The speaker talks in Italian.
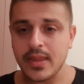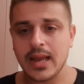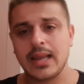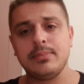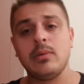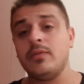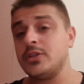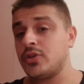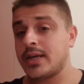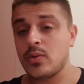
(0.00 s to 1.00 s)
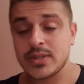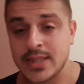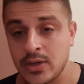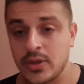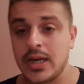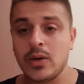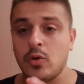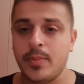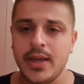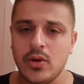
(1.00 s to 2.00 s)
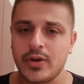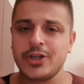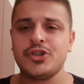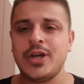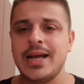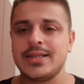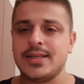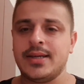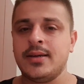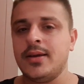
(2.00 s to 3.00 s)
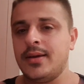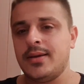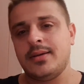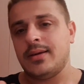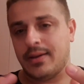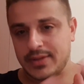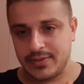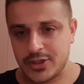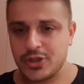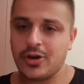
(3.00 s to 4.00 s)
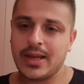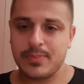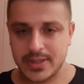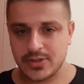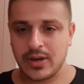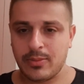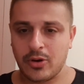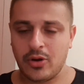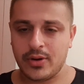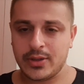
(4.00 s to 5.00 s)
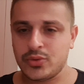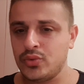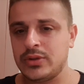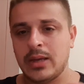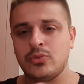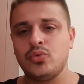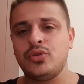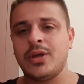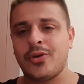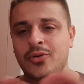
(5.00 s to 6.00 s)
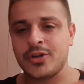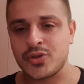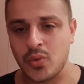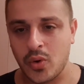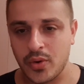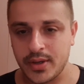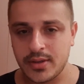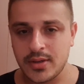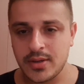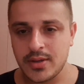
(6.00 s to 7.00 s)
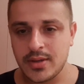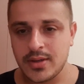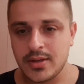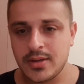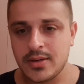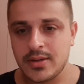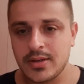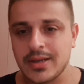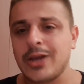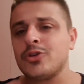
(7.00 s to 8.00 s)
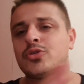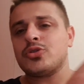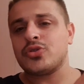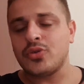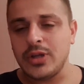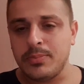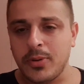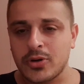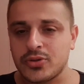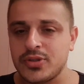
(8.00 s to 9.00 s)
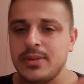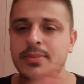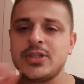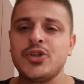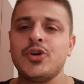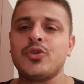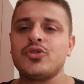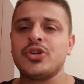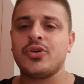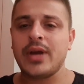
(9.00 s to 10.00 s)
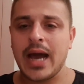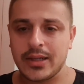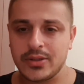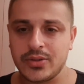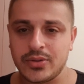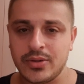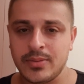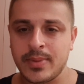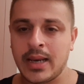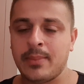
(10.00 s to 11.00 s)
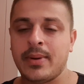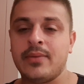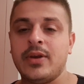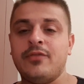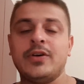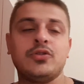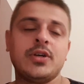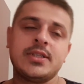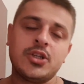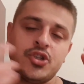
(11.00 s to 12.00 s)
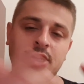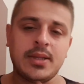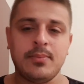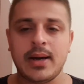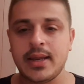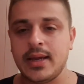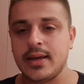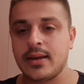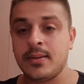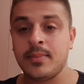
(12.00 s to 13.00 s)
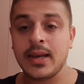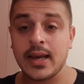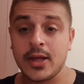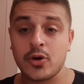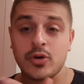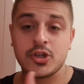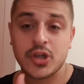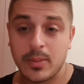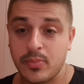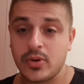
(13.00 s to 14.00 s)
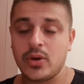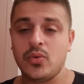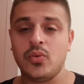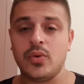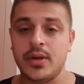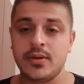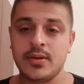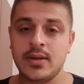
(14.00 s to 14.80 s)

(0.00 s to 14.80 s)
L'abbiamo visto anche quest'anno nell'Europeo che Scesni, avete visto quello che ha preso con la Polonia, tutte, tutti errori suoi. L'anno scorso con il Porto si è messo in croce Ronaldo per, la, per il fatto che si è girato in barriera, ma là l'errore ce l'ha pure lui,